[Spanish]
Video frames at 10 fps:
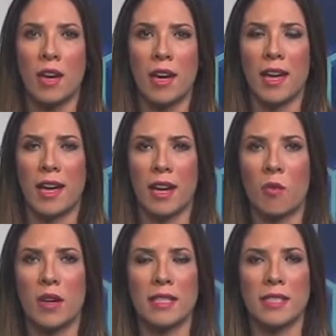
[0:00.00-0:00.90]
eh, en el
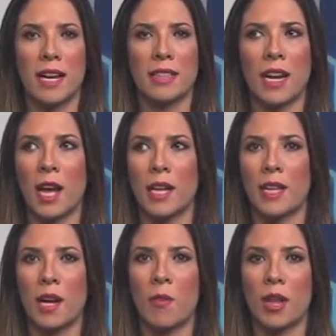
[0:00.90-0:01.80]
cual se hacía entrega de estas
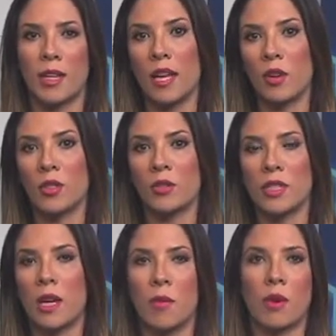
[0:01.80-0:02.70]
camionetas y era donde tú
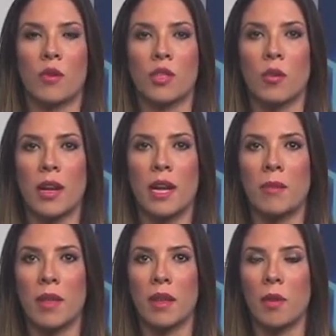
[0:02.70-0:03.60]
decías, bueno, no sé cuál es el
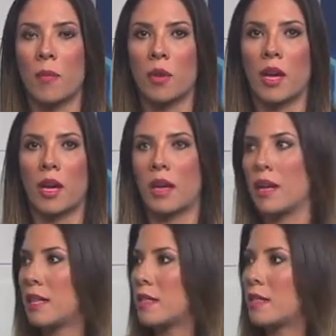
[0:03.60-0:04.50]
video porque
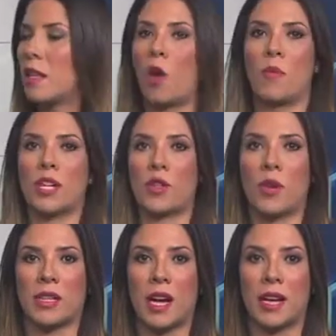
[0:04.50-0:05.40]
eh, los muchachos no
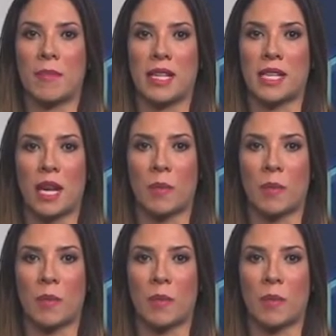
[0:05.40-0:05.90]
están ni siquiera en